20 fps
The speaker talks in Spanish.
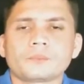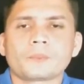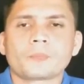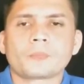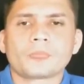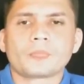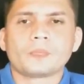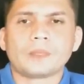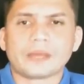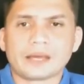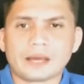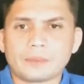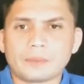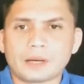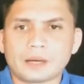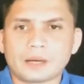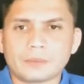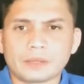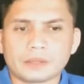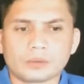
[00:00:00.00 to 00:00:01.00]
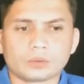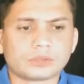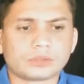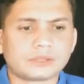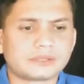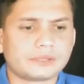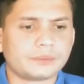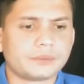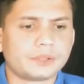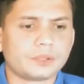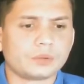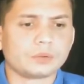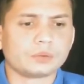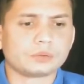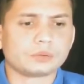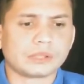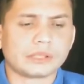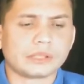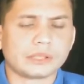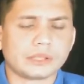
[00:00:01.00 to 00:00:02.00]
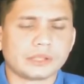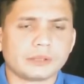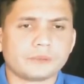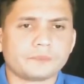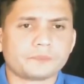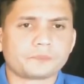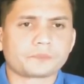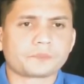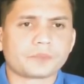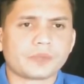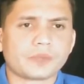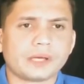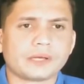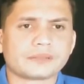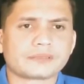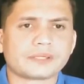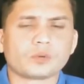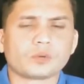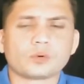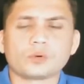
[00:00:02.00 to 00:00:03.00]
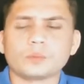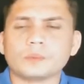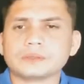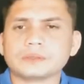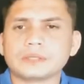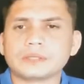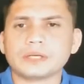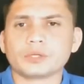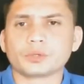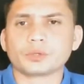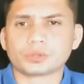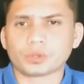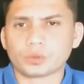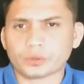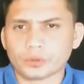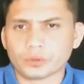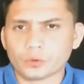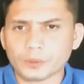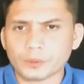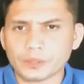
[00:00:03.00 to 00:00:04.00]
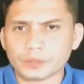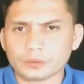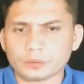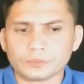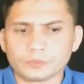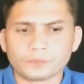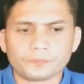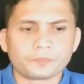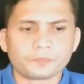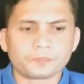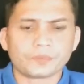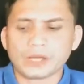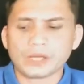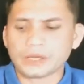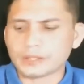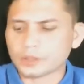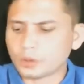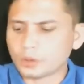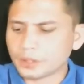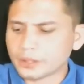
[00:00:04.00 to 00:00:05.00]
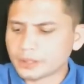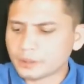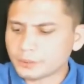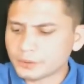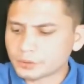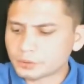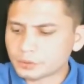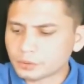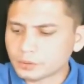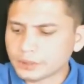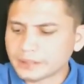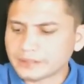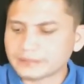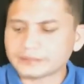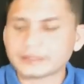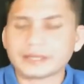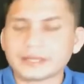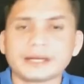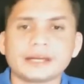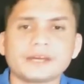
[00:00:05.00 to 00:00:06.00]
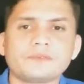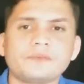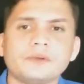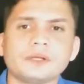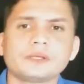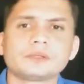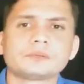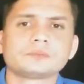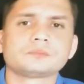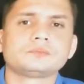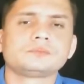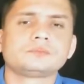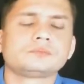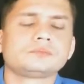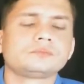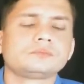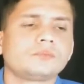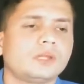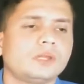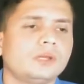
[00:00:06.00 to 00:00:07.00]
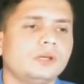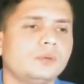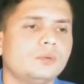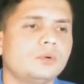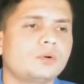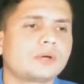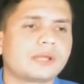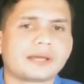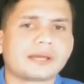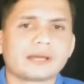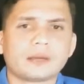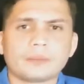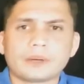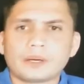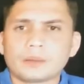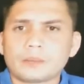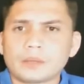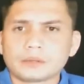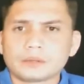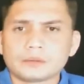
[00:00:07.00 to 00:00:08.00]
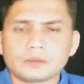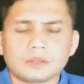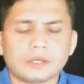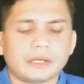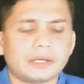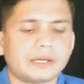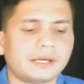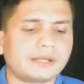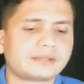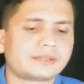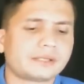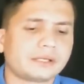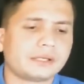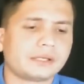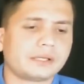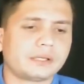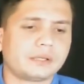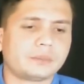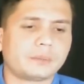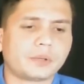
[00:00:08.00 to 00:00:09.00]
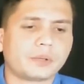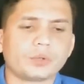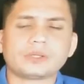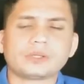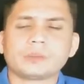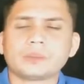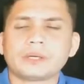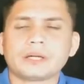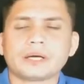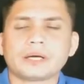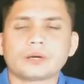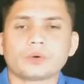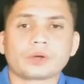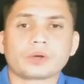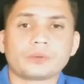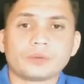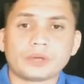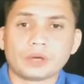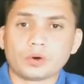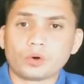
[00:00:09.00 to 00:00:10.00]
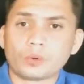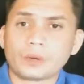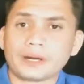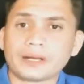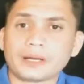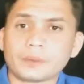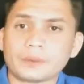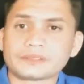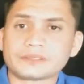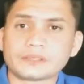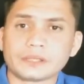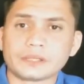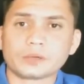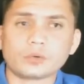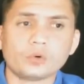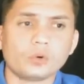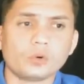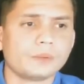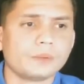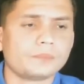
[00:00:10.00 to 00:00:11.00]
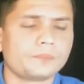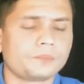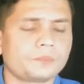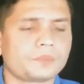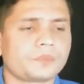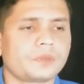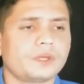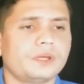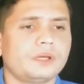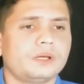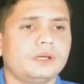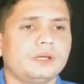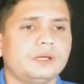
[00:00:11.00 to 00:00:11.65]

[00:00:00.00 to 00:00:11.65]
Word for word: de Cameraman, No sé si vieron ustedes ese documental, yo se lo recomiendo. El que no lo haya visto, entre a Netflix y busque de Cameraman. Es ese periodista americano que viajó varias veces a Cuba y